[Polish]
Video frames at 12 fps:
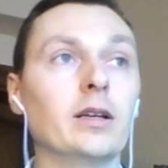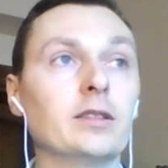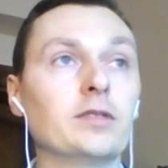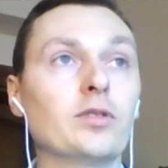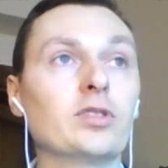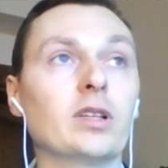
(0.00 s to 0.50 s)

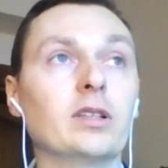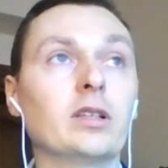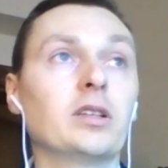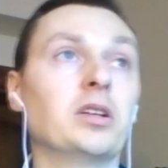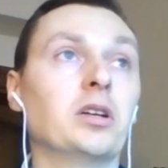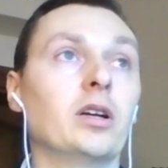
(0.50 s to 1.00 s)

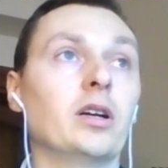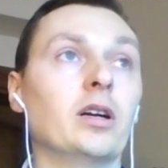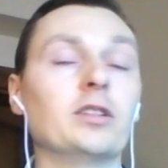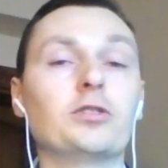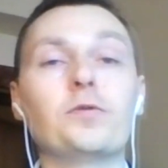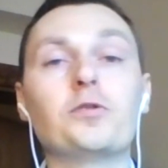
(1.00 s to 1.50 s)
związanych E,
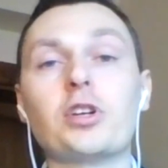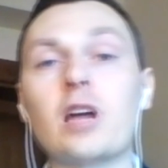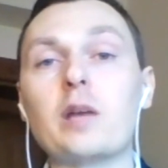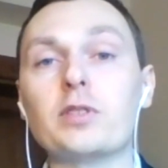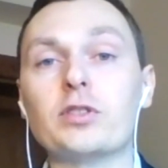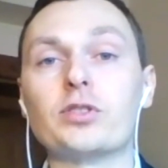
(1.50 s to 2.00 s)
z
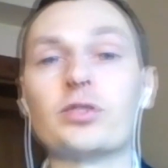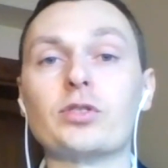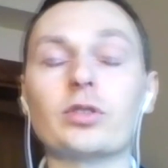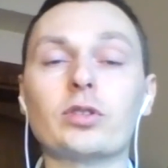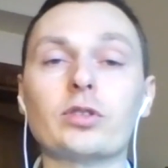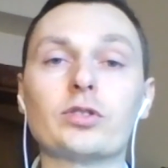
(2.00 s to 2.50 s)
ćwiczeniami, z,
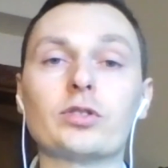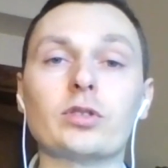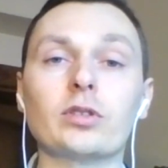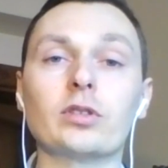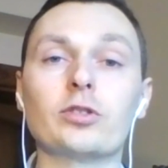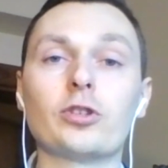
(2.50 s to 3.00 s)
z,
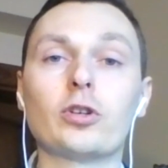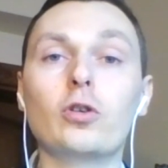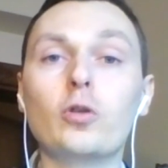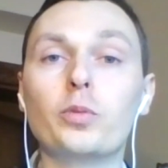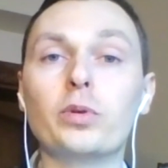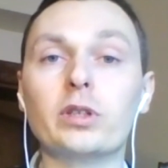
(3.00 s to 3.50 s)
e, czy
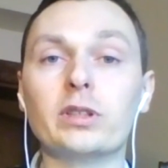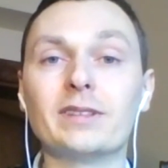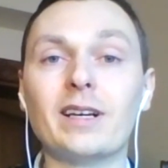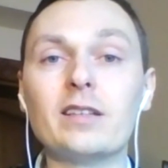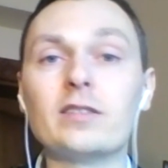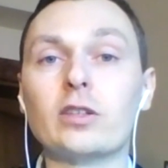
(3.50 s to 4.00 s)
kluby
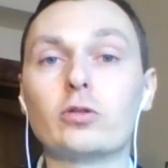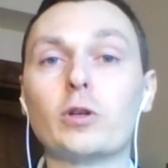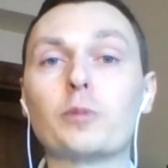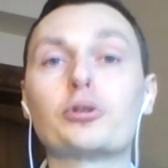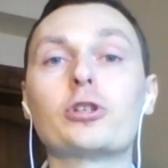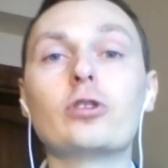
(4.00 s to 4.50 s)
tańca, które
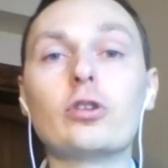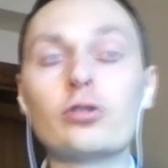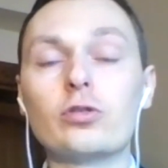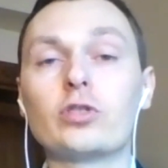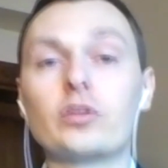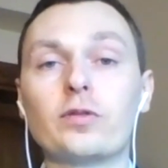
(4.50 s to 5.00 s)

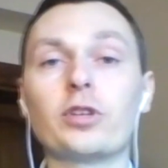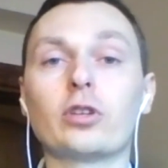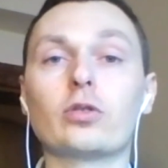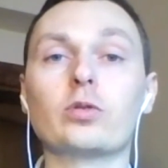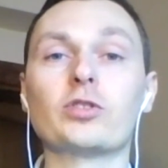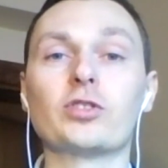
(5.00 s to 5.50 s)
przenoszą swoje
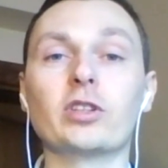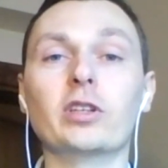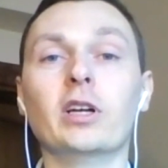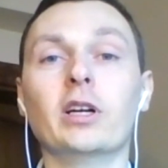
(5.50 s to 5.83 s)
kursy